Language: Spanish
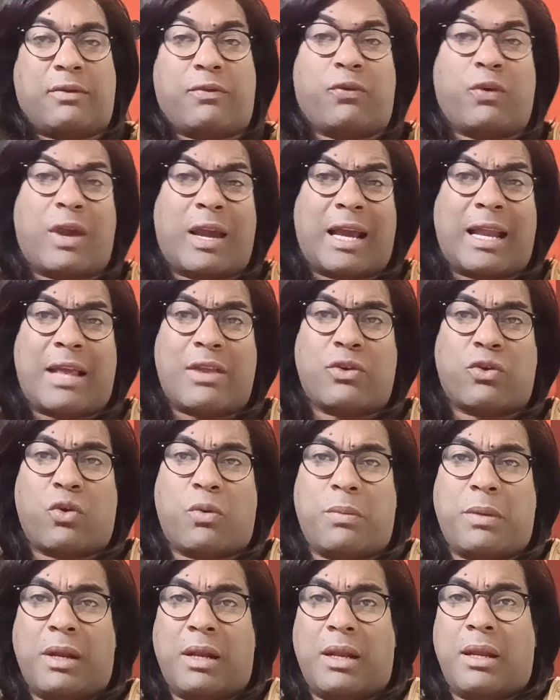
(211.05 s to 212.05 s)
Fue en el año
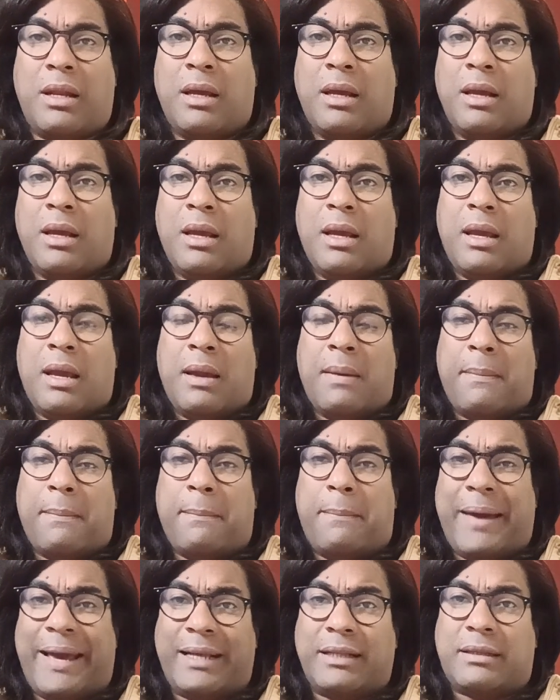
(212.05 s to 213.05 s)

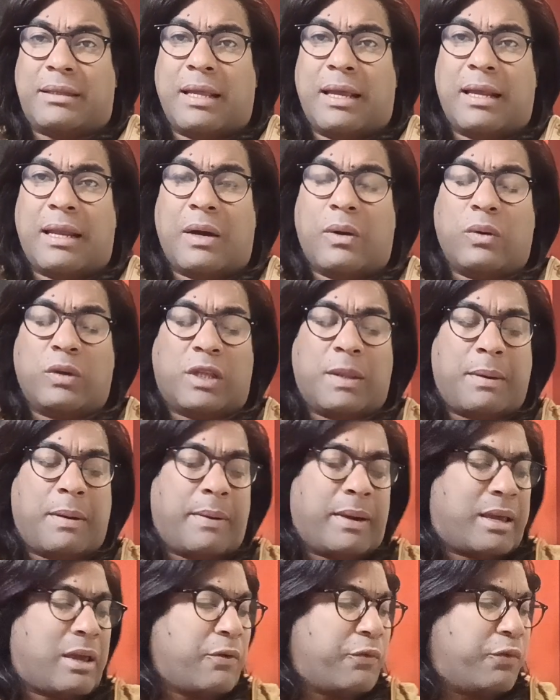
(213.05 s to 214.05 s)
2020 la última
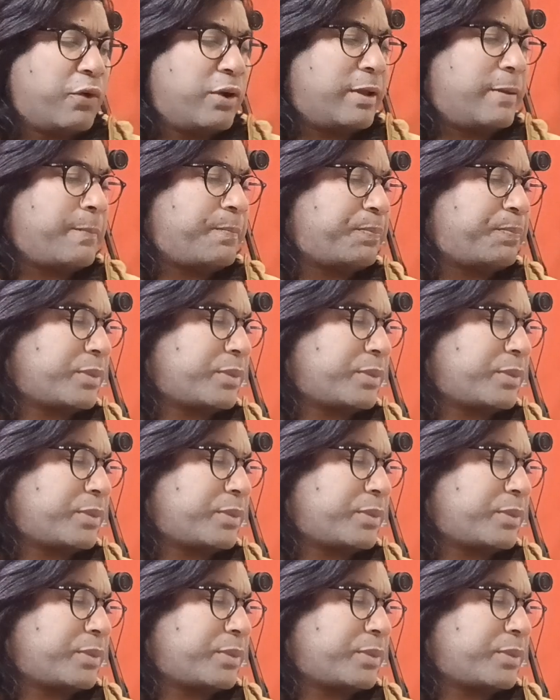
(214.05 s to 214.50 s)
vez que fui